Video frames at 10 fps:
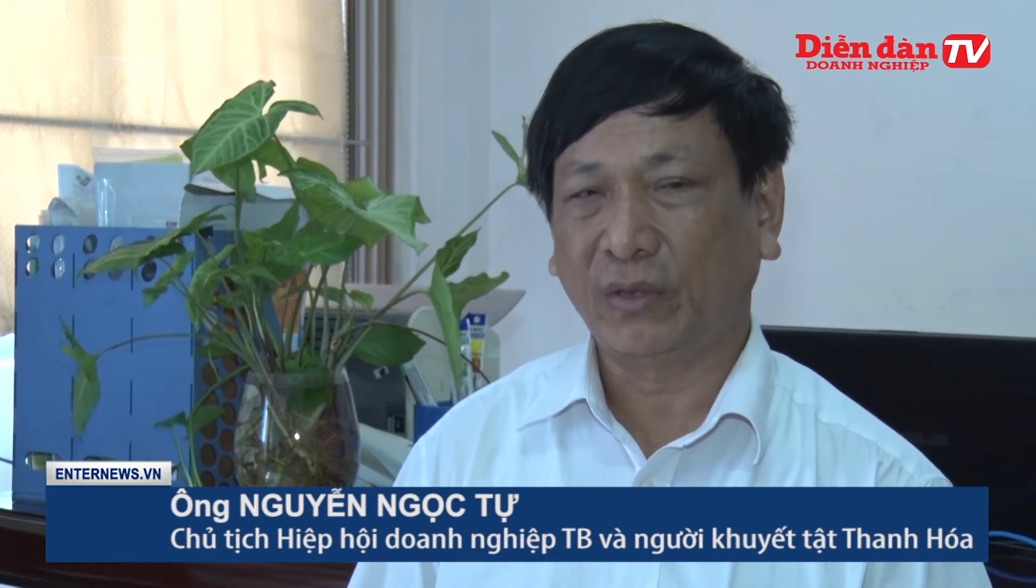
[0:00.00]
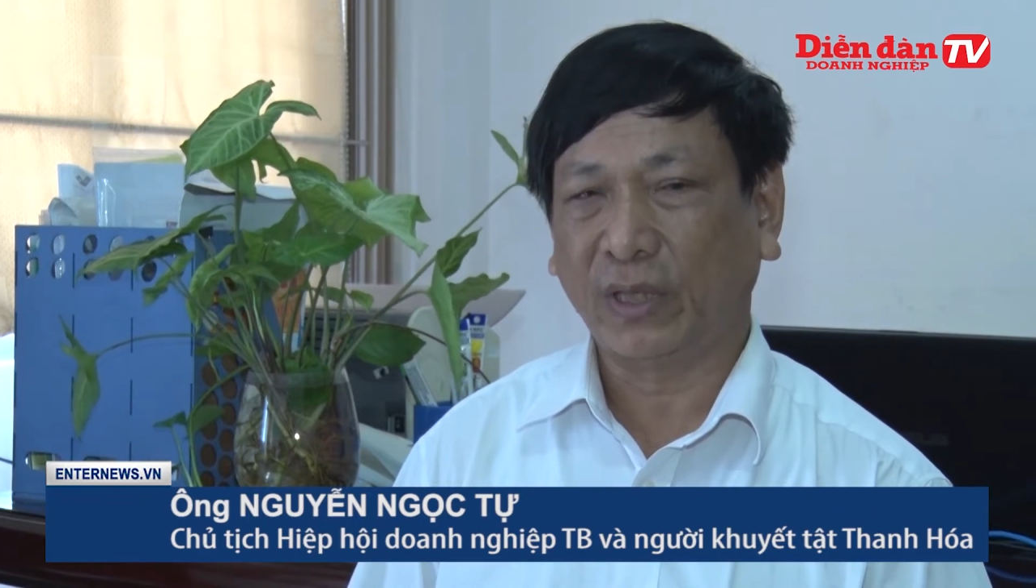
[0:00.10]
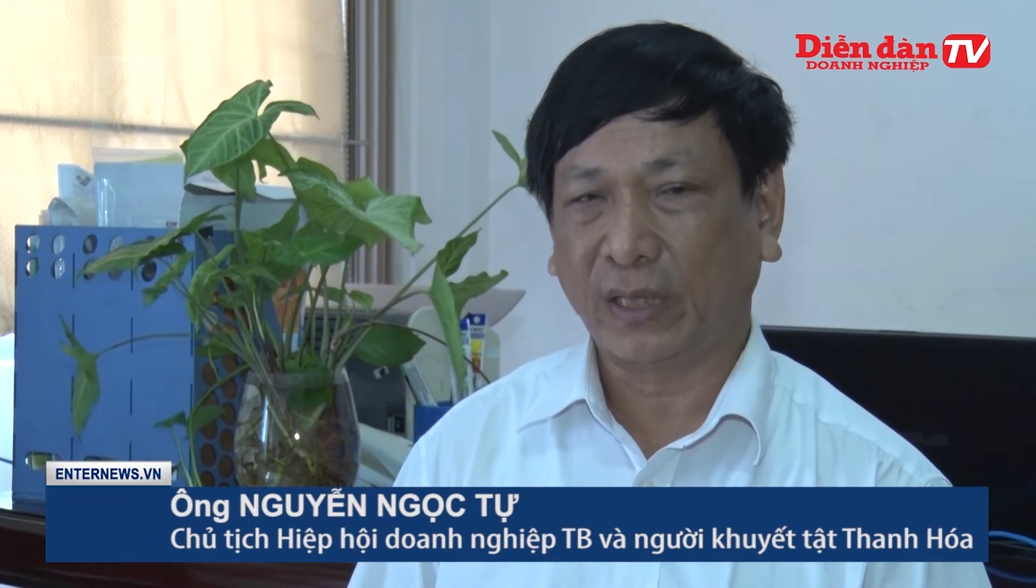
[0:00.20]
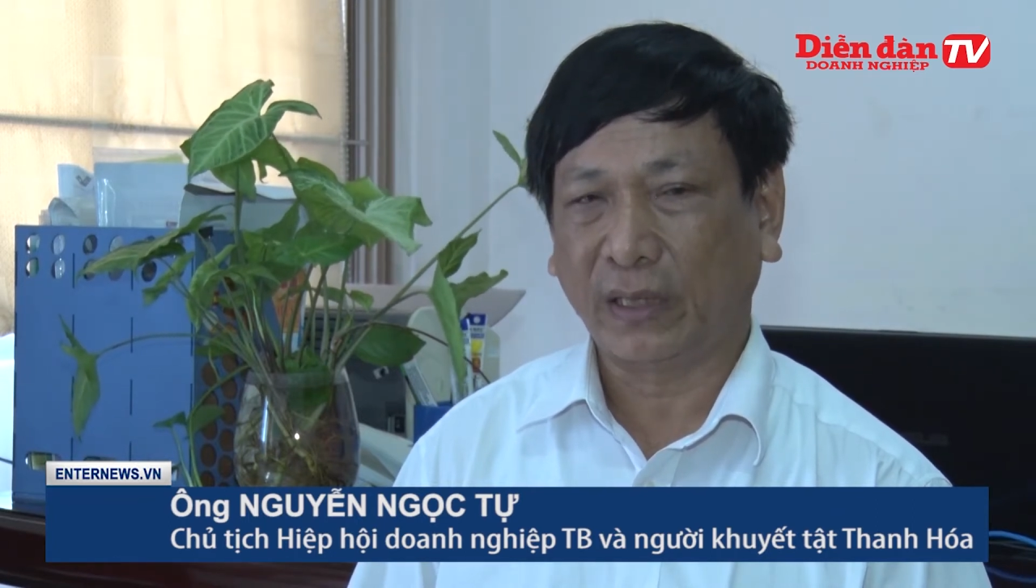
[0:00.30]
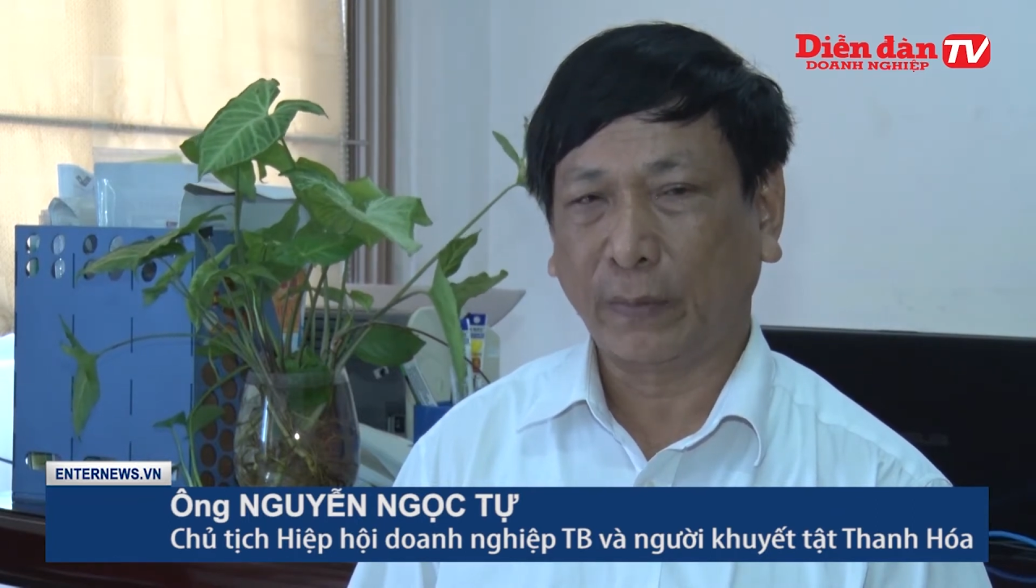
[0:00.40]
đến
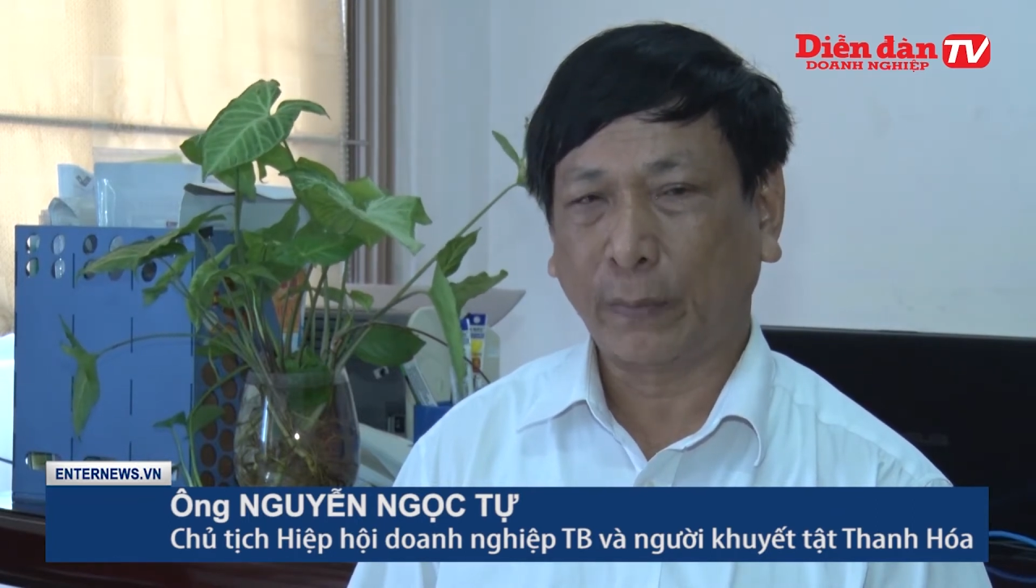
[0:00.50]
nay